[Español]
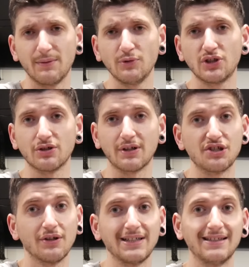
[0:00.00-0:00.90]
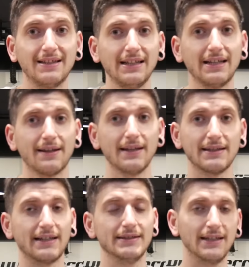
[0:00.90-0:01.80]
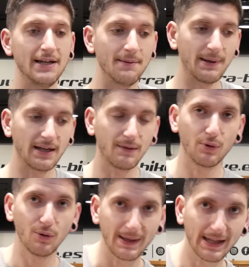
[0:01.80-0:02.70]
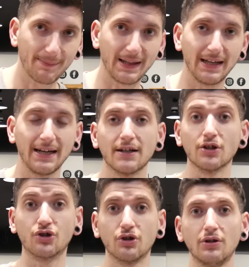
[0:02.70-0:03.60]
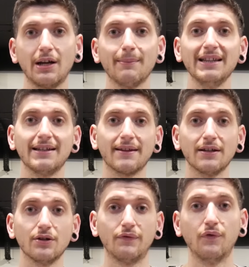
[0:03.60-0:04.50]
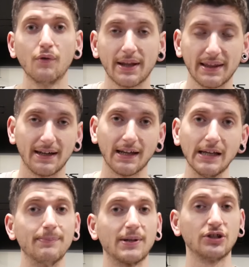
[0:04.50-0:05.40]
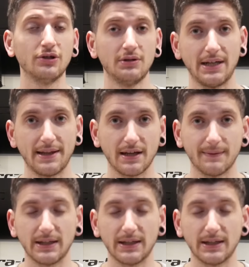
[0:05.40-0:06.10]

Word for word: en muchas ocasiones tira hacia atrás para volver a pedalear solamente haciendo fuerza y presión hacia